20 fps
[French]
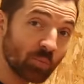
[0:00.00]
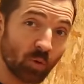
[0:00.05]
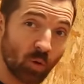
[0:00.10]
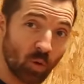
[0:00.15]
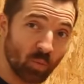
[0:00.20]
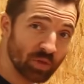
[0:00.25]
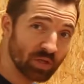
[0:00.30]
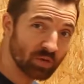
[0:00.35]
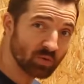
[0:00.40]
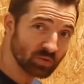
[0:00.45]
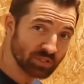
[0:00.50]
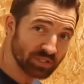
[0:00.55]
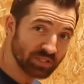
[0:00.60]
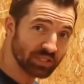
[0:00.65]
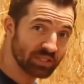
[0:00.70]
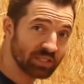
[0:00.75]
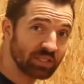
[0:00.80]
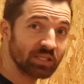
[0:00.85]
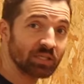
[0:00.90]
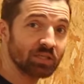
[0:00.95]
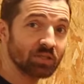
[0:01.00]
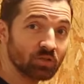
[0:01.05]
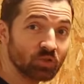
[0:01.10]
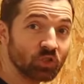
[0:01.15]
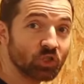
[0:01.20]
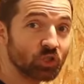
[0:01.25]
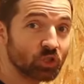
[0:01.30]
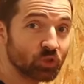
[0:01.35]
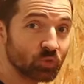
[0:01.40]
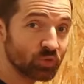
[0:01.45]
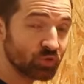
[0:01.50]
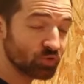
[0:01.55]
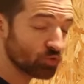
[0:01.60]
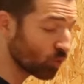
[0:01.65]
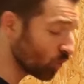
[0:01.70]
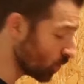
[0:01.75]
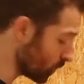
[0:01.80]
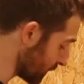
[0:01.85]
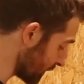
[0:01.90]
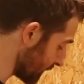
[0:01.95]
Premier lancer, je suis
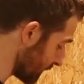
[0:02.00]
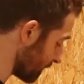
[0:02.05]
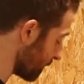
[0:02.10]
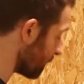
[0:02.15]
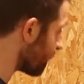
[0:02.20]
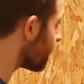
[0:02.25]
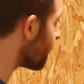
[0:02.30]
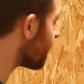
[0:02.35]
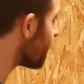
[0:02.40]
trop près.